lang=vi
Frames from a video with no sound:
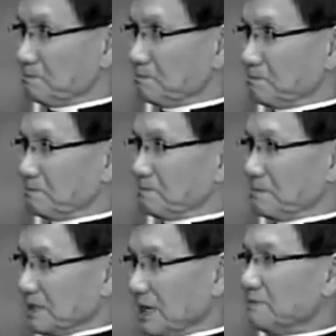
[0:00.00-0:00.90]
yeah. Dạ.
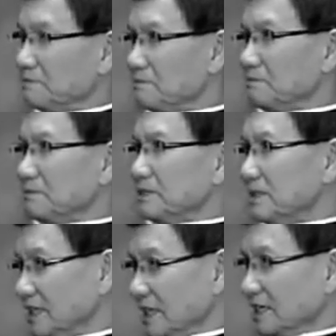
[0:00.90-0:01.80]
bắt thăm
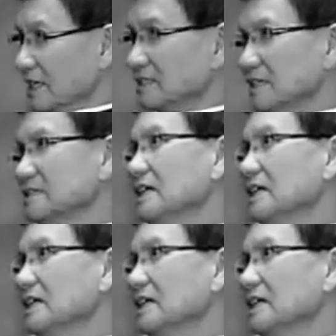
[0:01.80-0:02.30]
chia ra các